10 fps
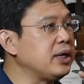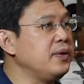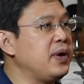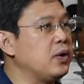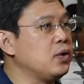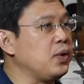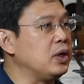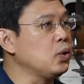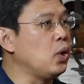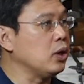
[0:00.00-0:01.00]
องๆที่เรียนดนตรี
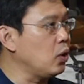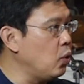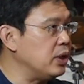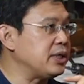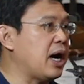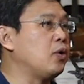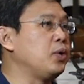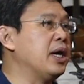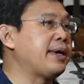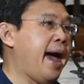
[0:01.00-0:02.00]
ทุกคนควรจะเอา
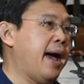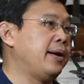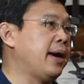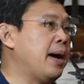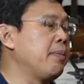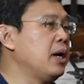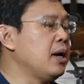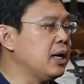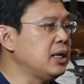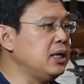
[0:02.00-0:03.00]
เยี่ยงอย่างนะครับ
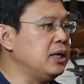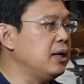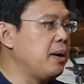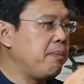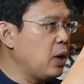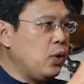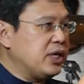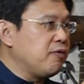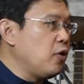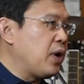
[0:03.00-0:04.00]
ก็คือไม่คว
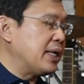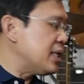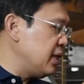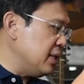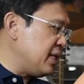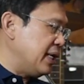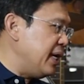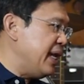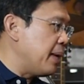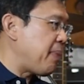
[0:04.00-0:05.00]
รจะโฟกัสคือสิ่ง
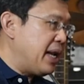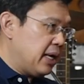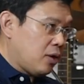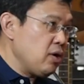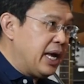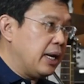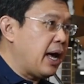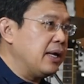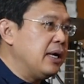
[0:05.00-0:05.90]
ที่เรียนไปเนี่ยต้องเรียน